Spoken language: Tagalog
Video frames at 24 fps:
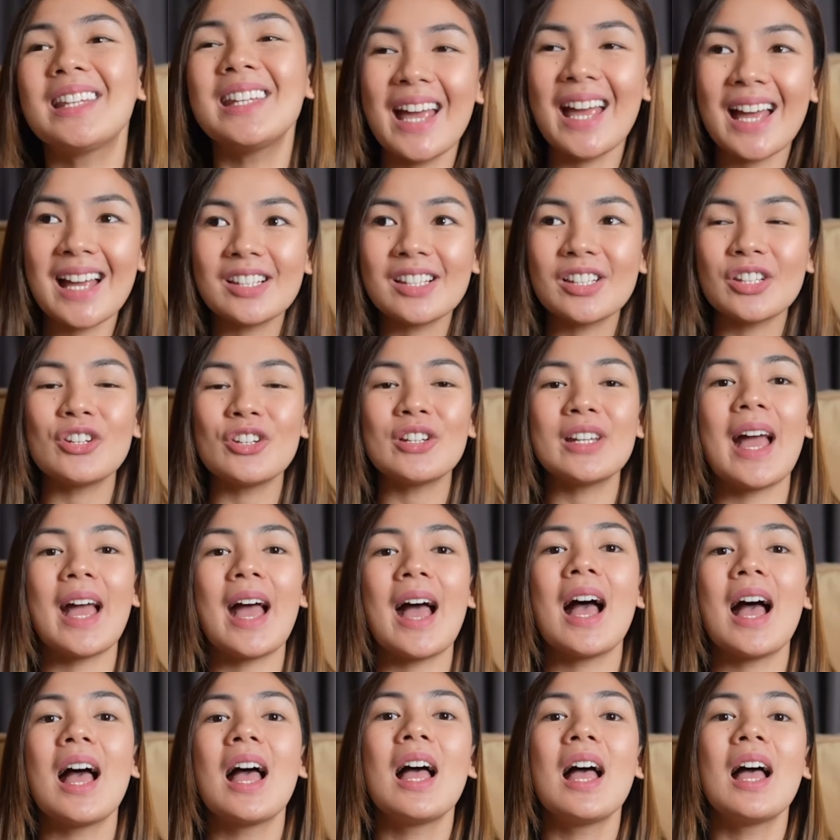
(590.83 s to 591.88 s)
yes, yun
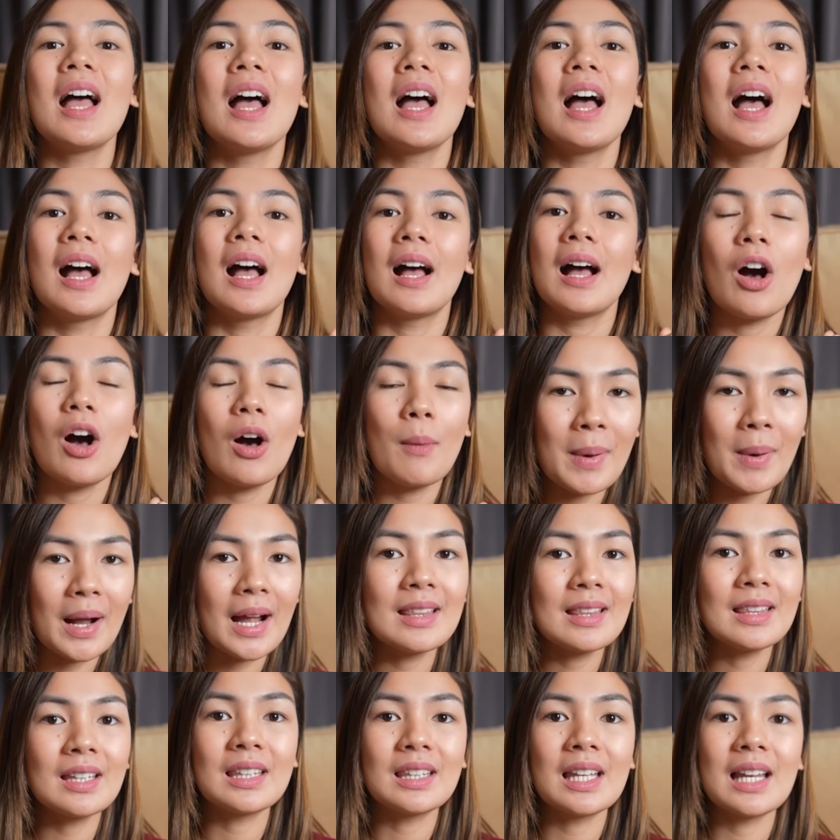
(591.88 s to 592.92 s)
nga,
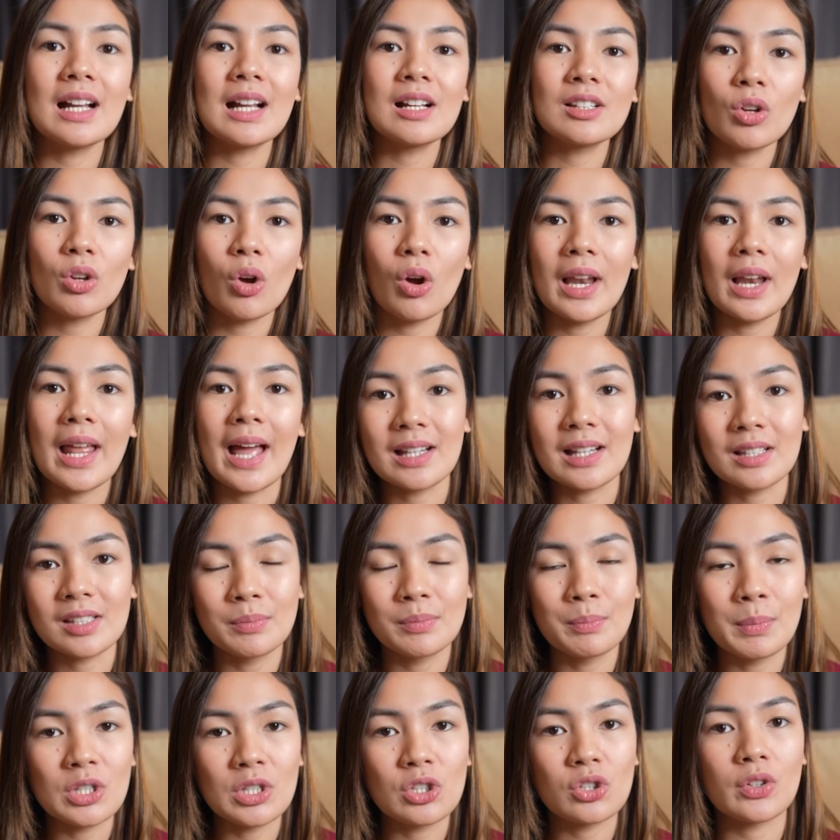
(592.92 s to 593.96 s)
maganda talaga sa All Hands
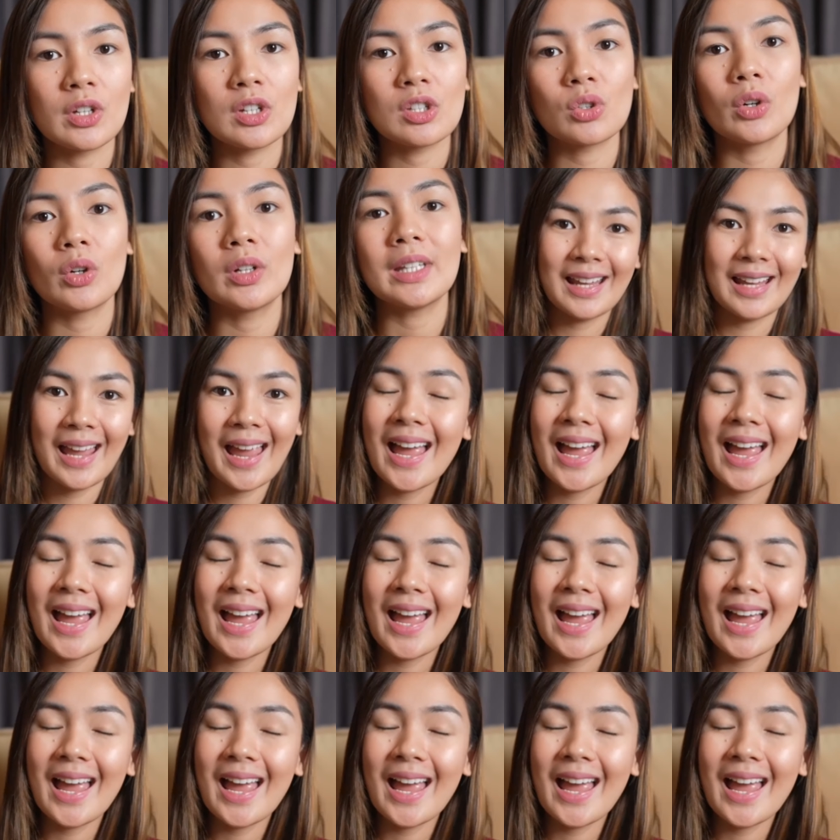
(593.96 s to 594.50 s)
Beach Resort.